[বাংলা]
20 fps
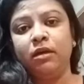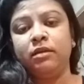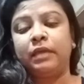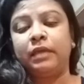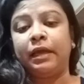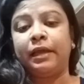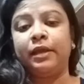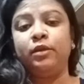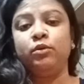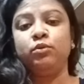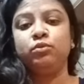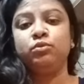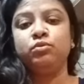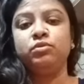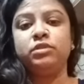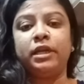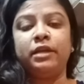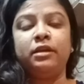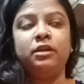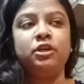তাকে নতুন
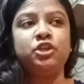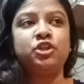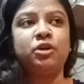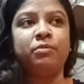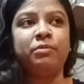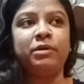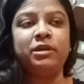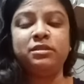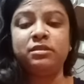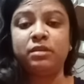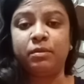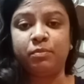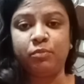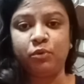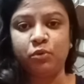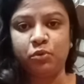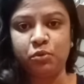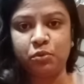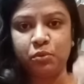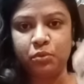চ্যানেলে সবাই
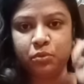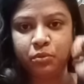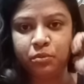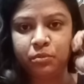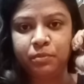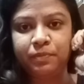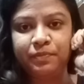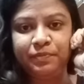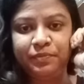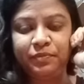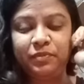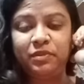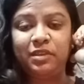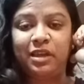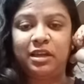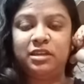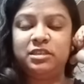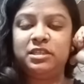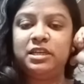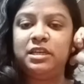সাপোর্ট করবে
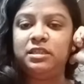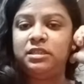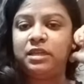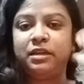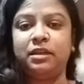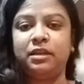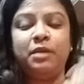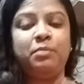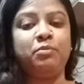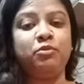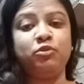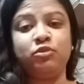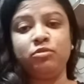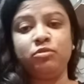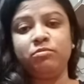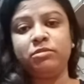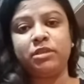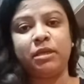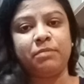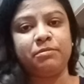তার সেই চ্যানেলের
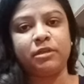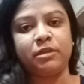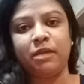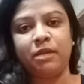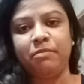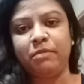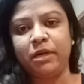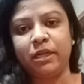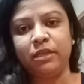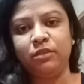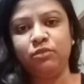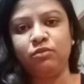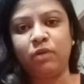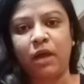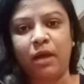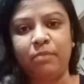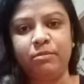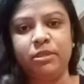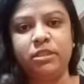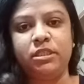প্রথম সাবস্ক্রাইবার কিন্তু
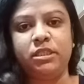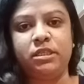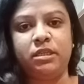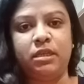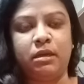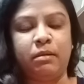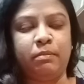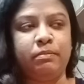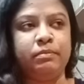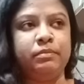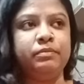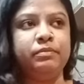আমি ছিলাম